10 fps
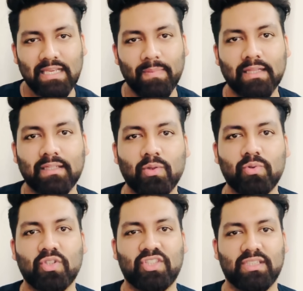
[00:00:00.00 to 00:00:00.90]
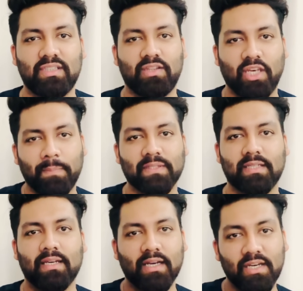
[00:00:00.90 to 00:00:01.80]
की बात करूं तो 63
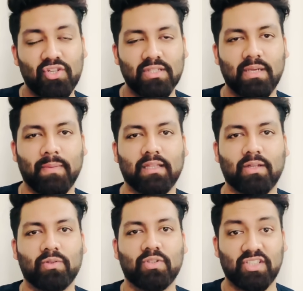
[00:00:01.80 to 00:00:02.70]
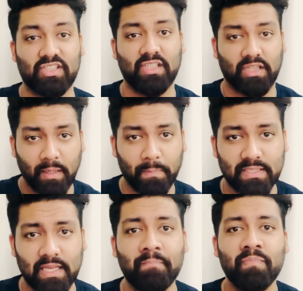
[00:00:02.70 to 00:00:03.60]
परसेंट कंडीशन की बात करूं तो 63
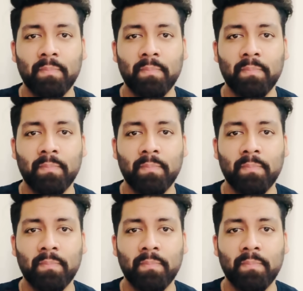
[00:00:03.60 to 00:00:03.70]
परसेंट